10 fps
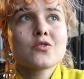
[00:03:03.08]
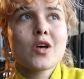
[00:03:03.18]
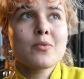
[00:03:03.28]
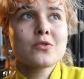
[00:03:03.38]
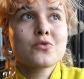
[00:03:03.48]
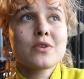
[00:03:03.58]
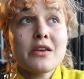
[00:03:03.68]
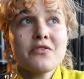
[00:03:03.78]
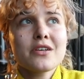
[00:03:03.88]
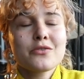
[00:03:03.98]
so ab und zu,
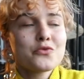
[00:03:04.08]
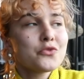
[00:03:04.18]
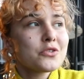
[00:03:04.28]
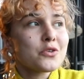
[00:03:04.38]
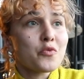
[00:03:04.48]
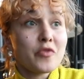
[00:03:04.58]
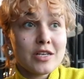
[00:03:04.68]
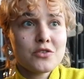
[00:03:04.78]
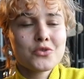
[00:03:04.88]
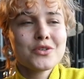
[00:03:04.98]
Eva, du wirst auf
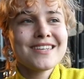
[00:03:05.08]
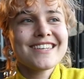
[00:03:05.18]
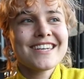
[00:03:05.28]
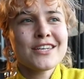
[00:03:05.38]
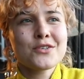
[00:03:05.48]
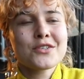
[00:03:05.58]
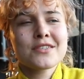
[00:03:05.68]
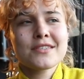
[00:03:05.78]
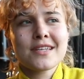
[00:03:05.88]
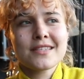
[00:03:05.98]
Welttournee gehen. Und das
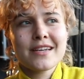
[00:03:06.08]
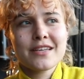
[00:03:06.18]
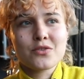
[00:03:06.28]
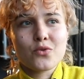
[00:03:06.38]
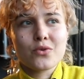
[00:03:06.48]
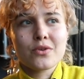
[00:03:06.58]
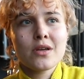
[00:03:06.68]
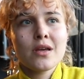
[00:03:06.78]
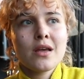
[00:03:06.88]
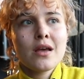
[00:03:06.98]
ist tatsächlich so ein,
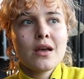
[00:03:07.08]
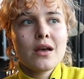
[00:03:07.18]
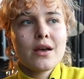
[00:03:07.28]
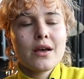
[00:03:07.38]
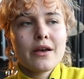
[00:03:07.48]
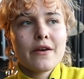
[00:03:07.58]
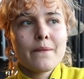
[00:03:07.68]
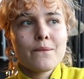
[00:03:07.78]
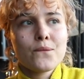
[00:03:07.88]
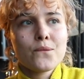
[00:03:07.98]

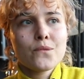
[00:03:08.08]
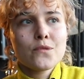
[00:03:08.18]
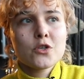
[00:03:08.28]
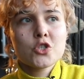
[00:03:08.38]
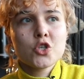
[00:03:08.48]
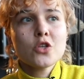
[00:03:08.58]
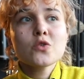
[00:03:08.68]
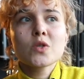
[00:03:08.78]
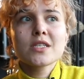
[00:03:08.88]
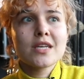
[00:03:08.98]
ähm, schon
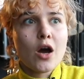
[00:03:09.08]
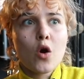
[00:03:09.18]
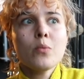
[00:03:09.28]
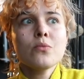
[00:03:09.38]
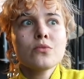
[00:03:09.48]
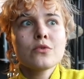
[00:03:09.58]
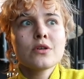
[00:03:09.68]
so ein Traum,